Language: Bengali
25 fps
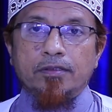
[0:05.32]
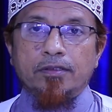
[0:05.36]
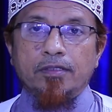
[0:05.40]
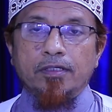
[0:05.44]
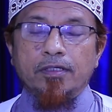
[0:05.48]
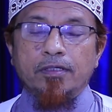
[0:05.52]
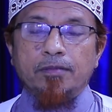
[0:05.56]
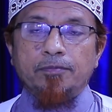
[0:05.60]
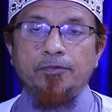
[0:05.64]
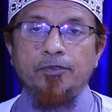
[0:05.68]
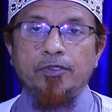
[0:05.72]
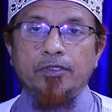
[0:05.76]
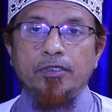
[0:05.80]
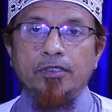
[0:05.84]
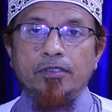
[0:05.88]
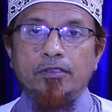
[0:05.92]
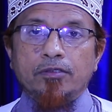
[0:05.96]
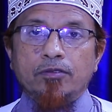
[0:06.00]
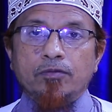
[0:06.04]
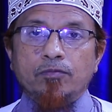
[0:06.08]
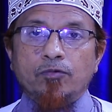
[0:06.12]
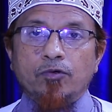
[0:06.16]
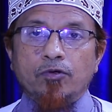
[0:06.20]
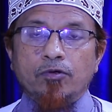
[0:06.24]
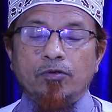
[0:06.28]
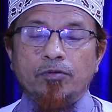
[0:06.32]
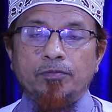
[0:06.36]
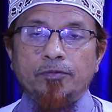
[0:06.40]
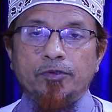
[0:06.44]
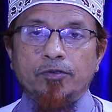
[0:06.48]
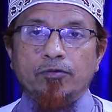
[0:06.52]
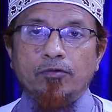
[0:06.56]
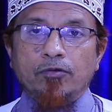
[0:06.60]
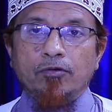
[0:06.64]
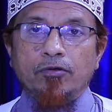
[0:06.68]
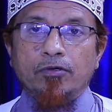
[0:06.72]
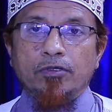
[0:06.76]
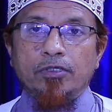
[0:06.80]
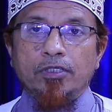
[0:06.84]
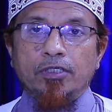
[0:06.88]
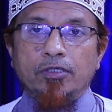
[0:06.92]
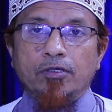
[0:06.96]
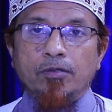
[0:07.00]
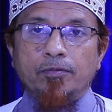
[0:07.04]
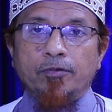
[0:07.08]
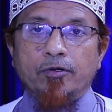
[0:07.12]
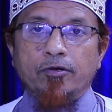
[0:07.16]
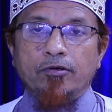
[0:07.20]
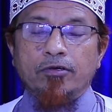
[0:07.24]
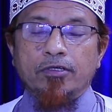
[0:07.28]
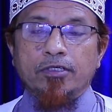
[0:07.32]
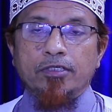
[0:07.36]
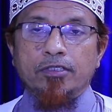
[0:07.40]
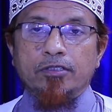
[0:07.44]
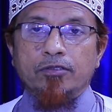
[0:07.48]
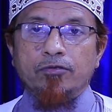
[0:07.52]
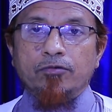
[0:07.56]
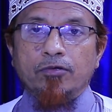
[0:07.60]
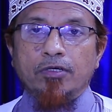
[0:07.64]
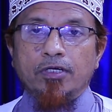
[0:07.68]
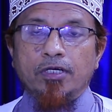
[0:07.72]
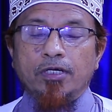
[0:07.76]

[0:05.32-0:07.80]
আসসালামু আলাইকুম রহমতুল্লাহ আবরকাত